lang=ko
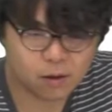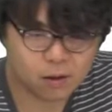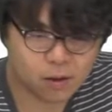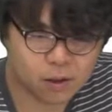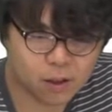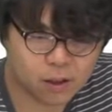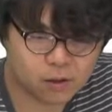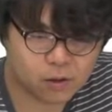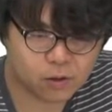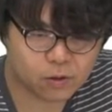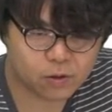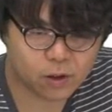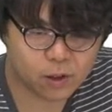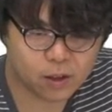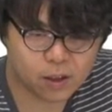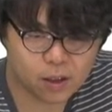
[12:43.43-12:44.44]
이
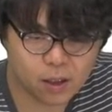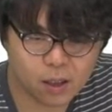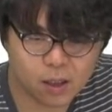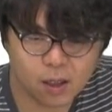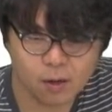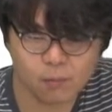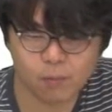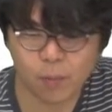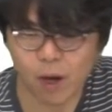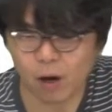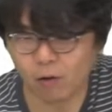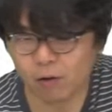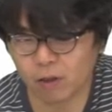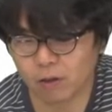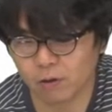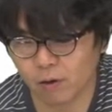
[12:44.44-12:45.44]
리절트에는
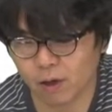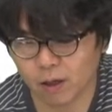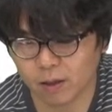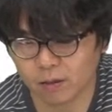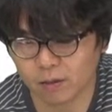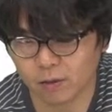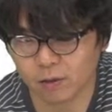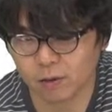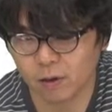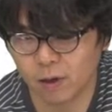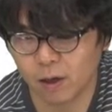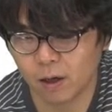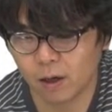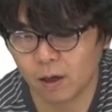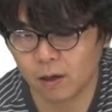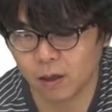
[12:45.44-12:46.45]
배열이 들어가겠죠.
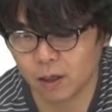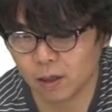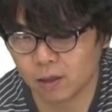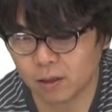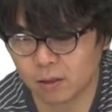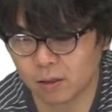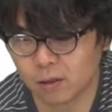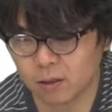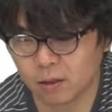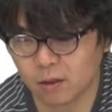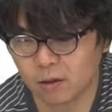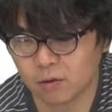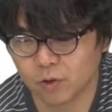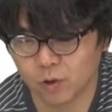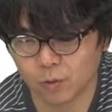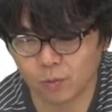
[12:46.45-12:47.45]
리드,
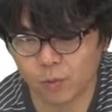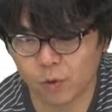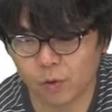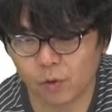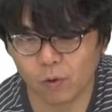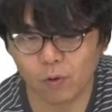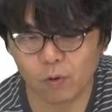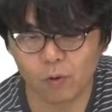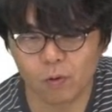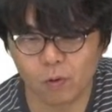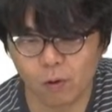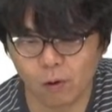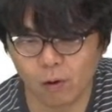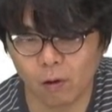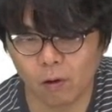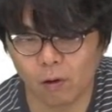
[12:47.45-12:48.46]
쉼표,
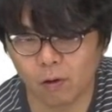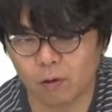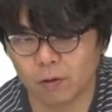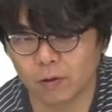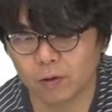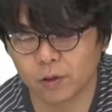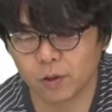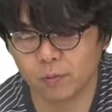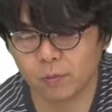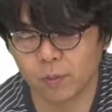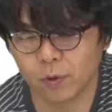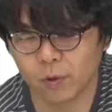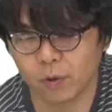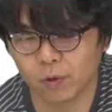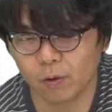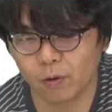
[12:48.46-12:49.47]
어,
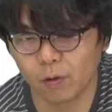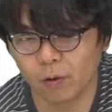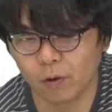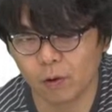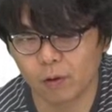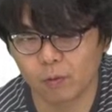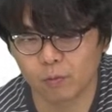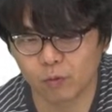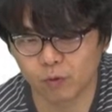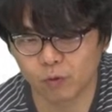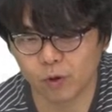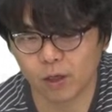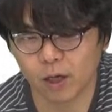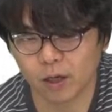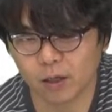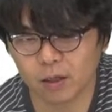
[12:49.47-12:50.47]
쉼표,
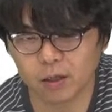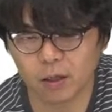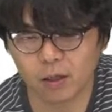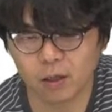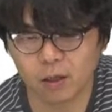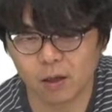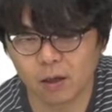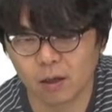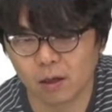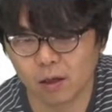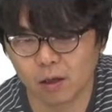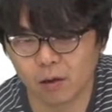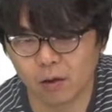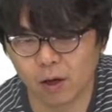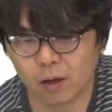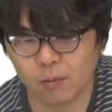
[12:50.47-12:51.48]
북이라는
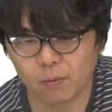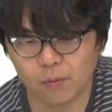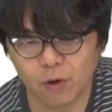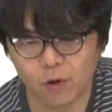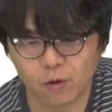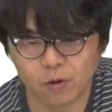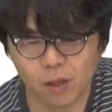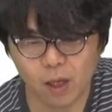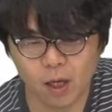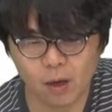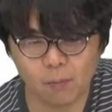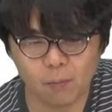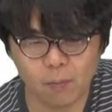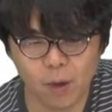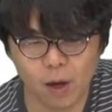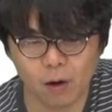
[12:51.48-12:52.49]
이러한
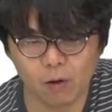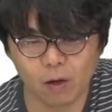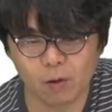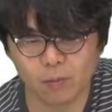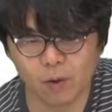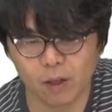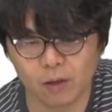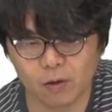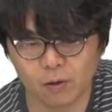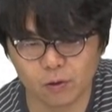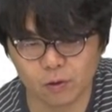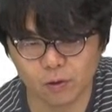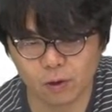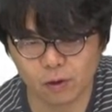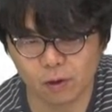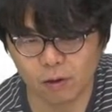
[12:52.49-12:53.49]
형태의 배열이
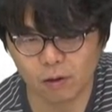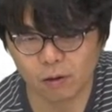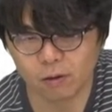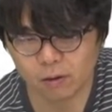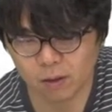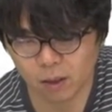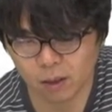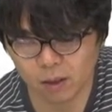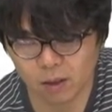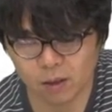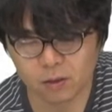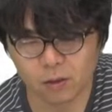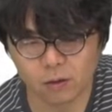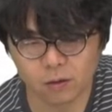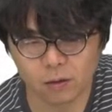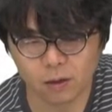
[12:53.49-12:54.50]
만들어져서 이제
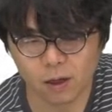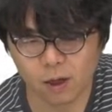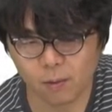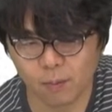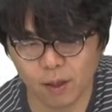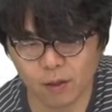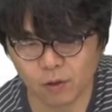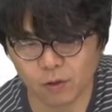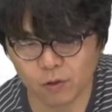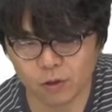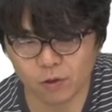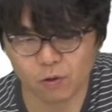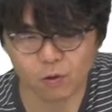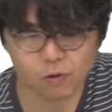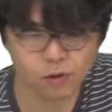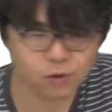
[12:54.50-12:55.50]
리절트가
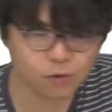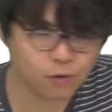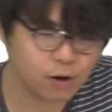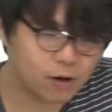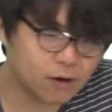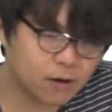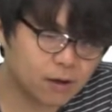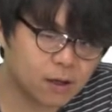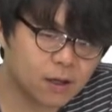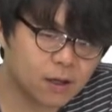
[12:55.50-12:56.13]
만들어지는 것이고요.